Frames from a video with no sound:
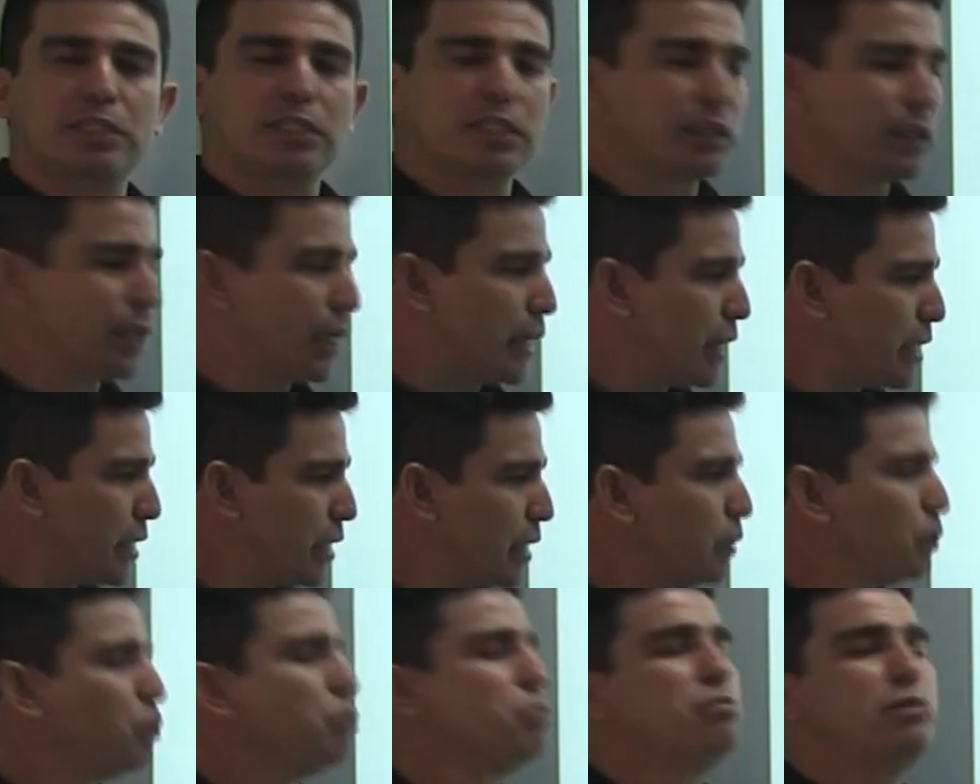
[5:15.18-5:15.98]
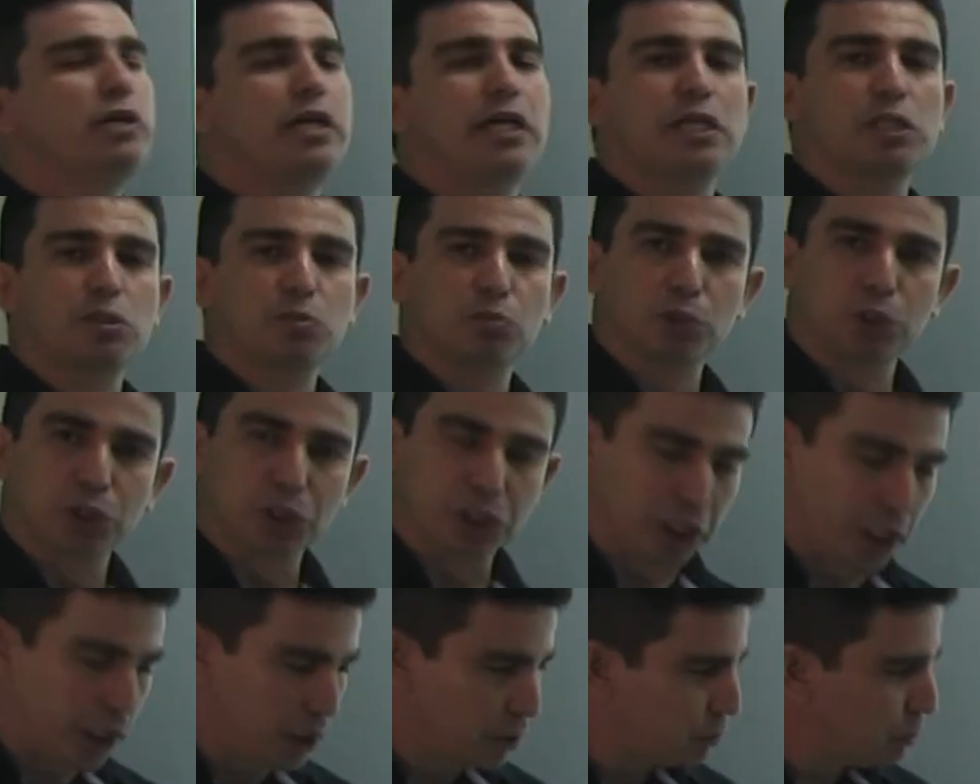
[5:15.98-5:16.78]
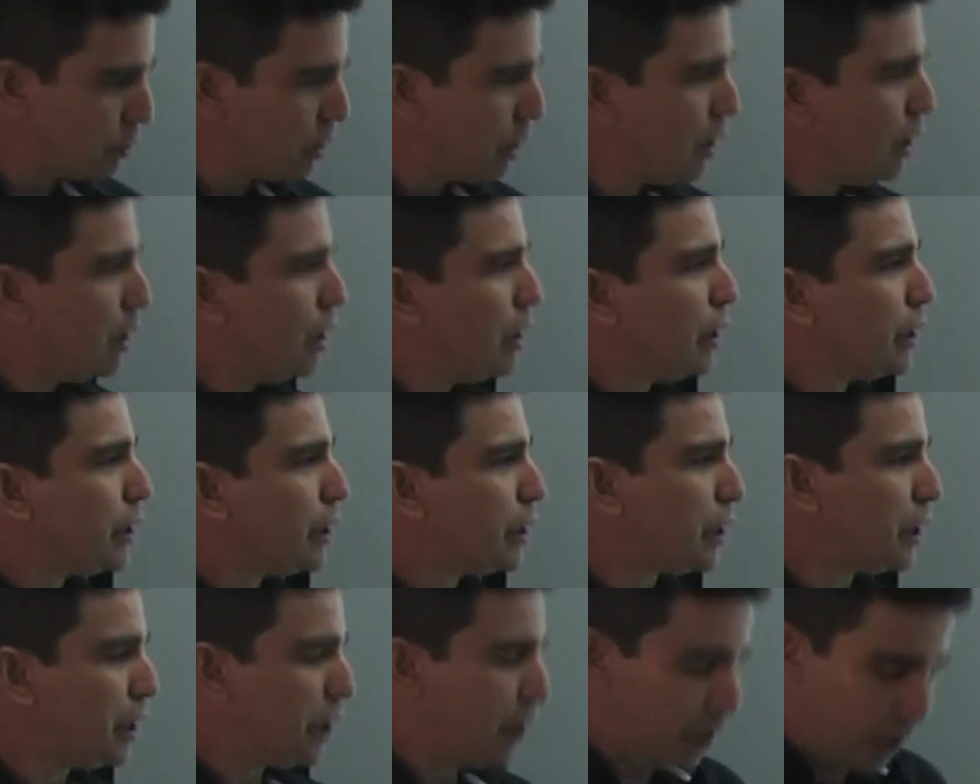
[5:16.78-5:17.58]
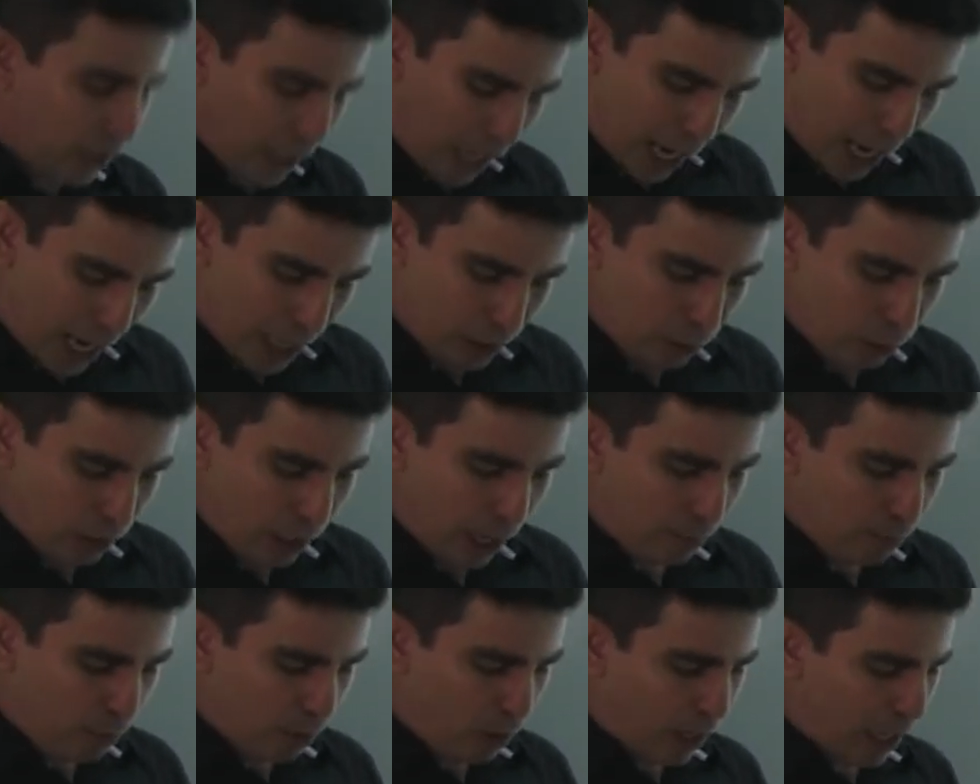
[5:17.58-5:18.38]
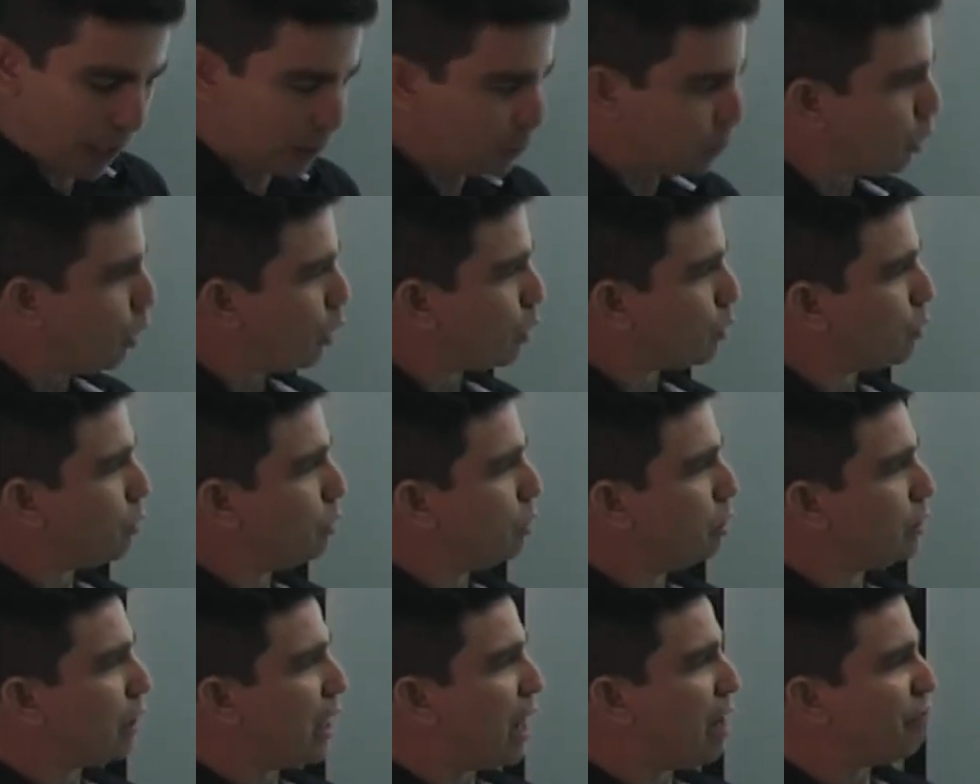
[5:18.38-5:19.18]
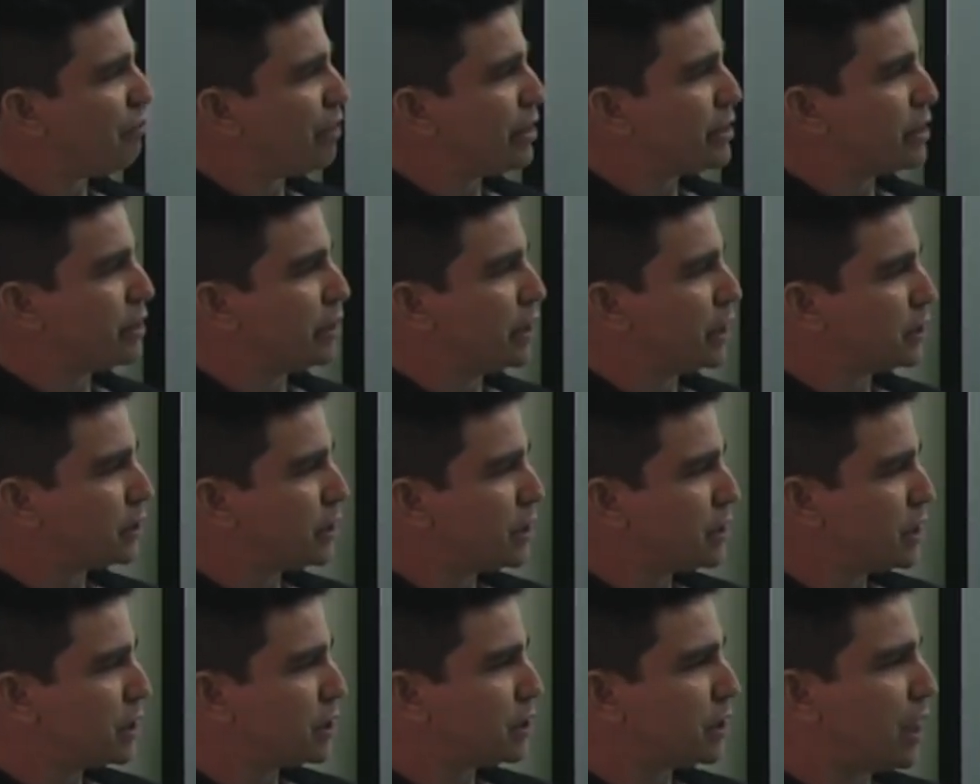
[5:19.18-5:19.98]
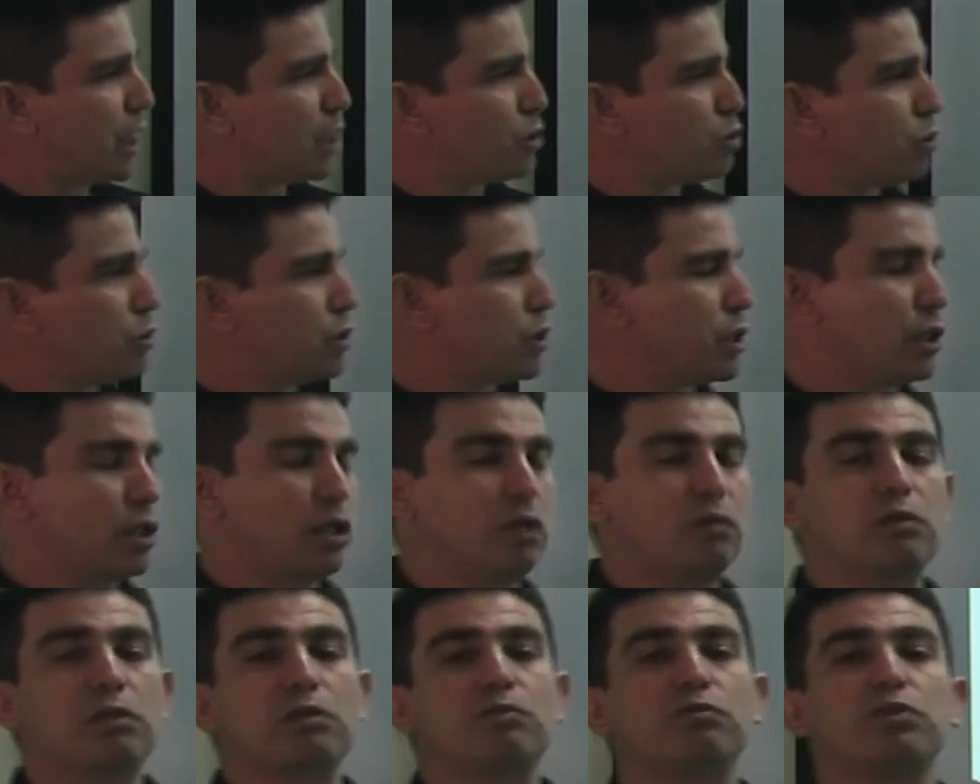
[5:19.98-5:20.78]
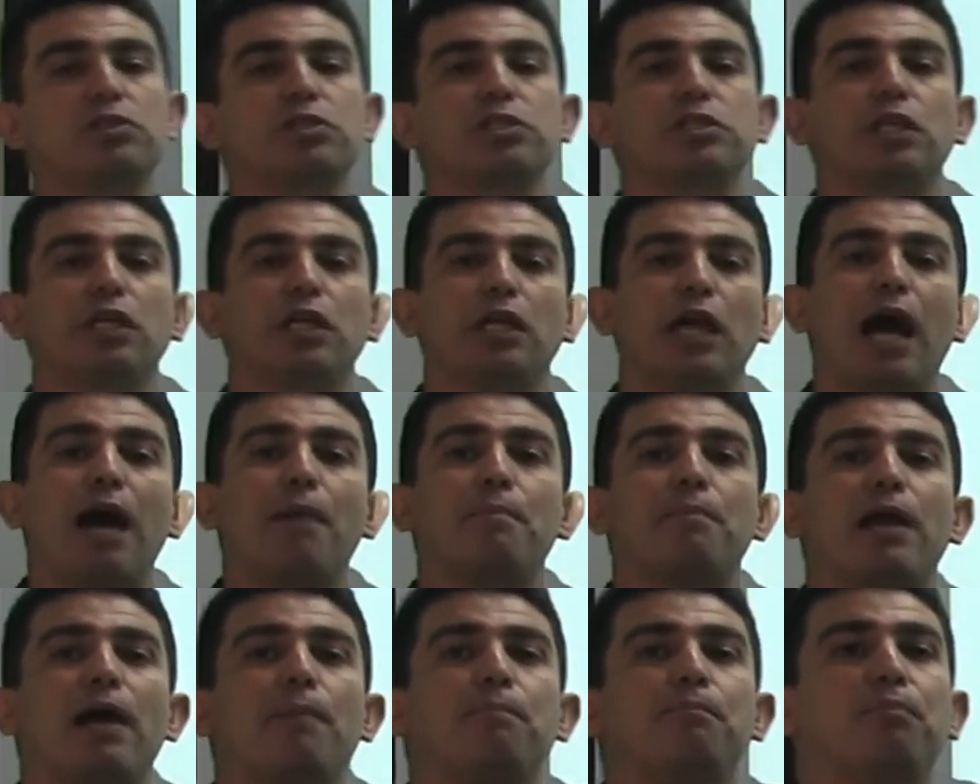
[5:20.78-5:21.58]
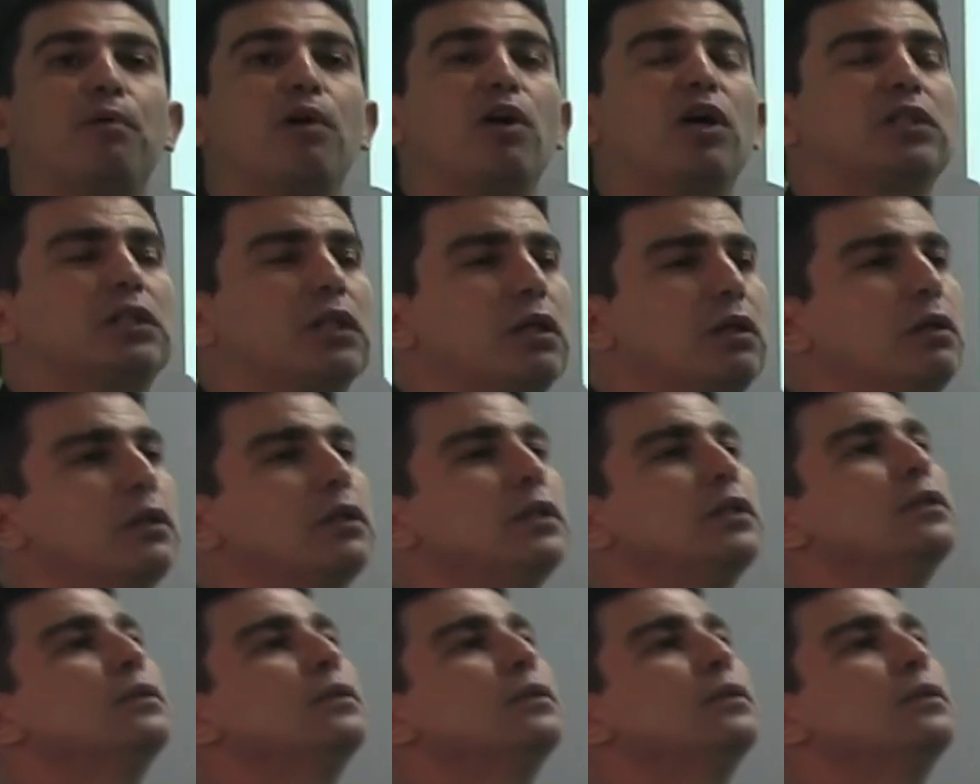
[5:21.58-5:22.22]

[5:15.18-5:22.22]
cidreira, do mesmo jeito que lá no laboratório, quando eu estava fazendo estas extrações aqui, quando você abre a porta,